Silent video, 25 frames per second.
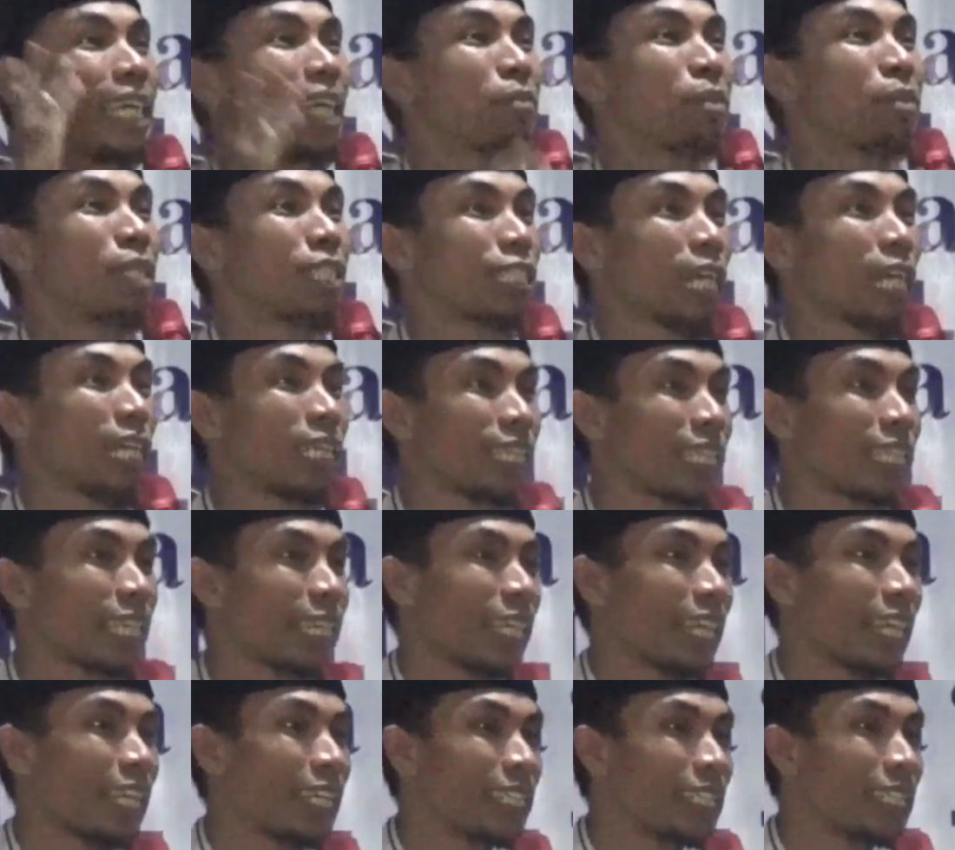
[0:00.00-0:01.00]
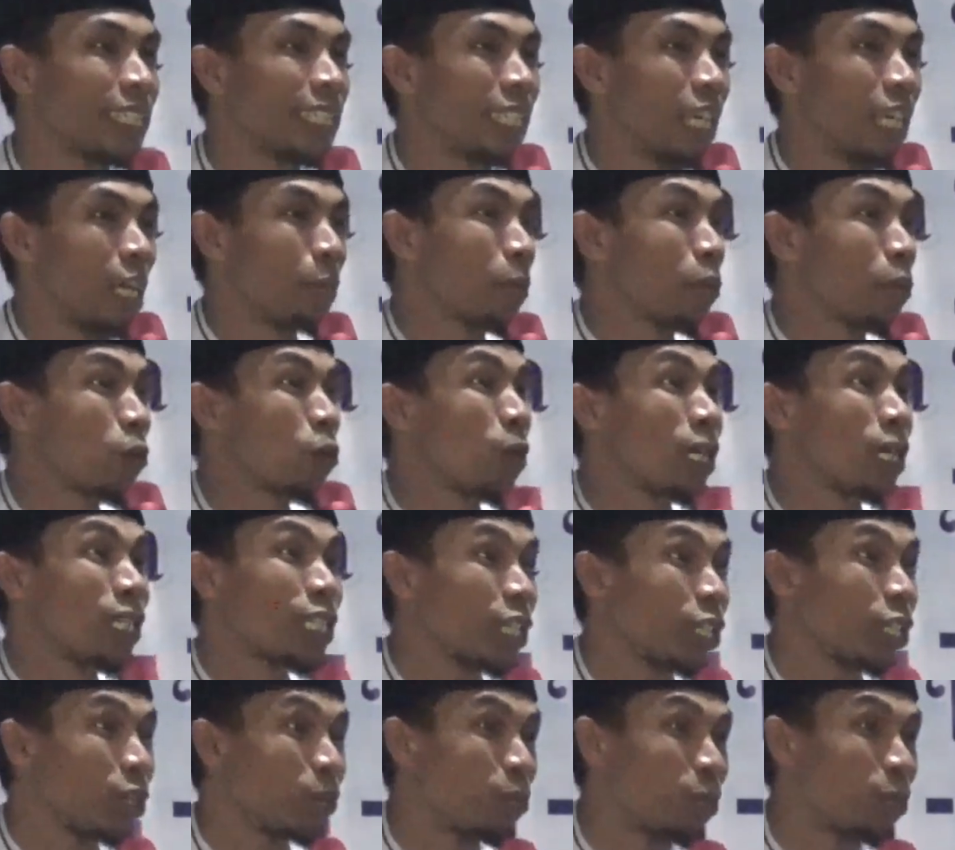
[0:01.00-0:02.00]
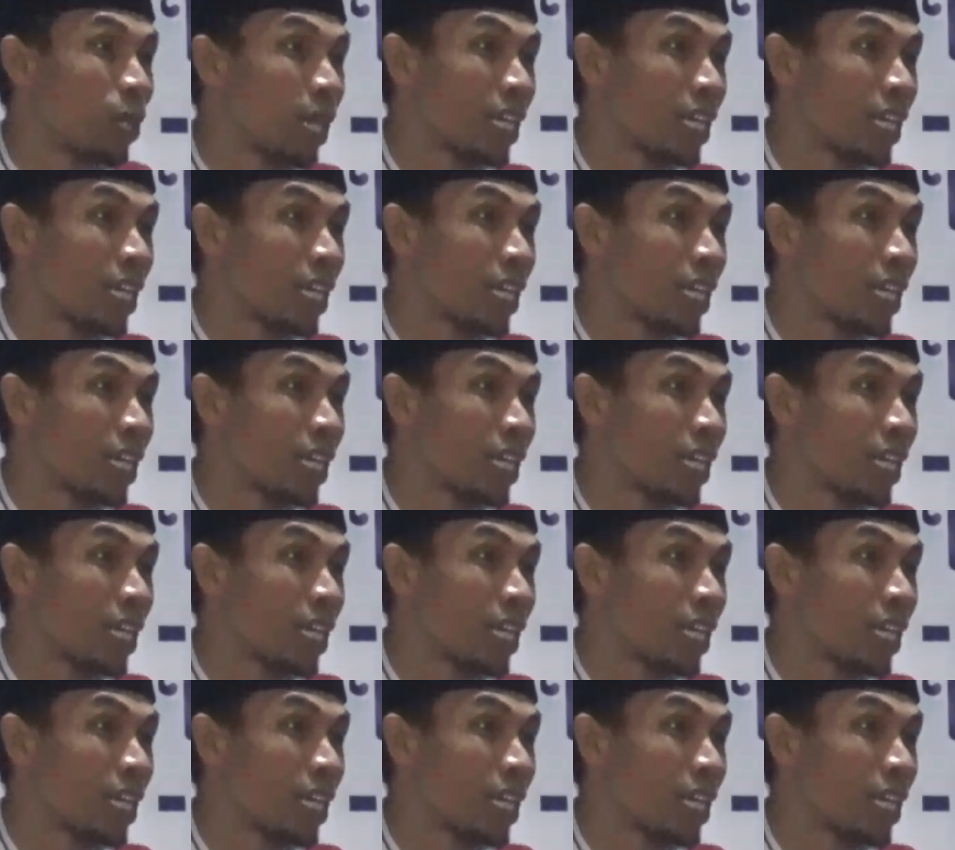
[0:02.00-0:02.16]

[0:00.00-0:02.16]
kalaban santrena ipa kuat